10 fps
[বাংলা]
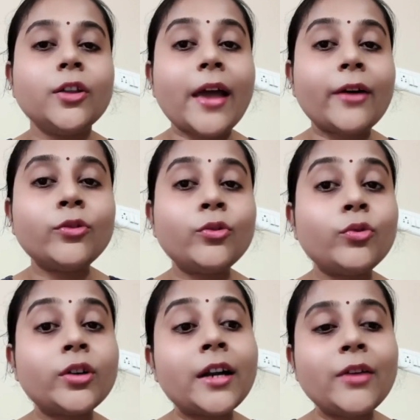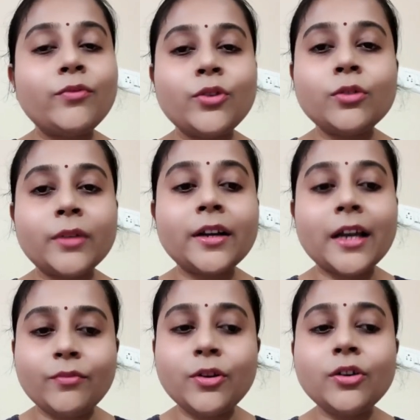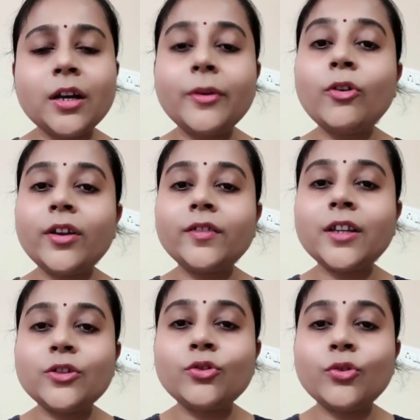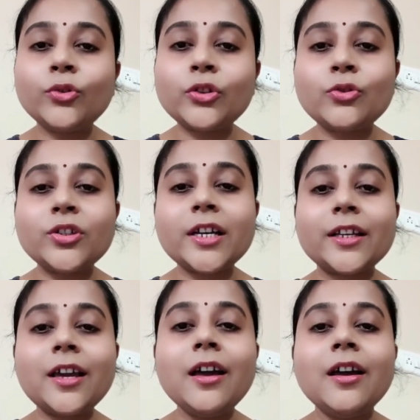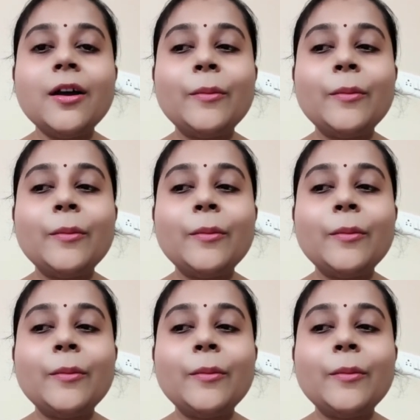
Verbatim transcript: তো এখন ওটা লাইফ লং মানে লাইফ লং না মানে অনেক দিনের জন্য হতে চলেছে আর কি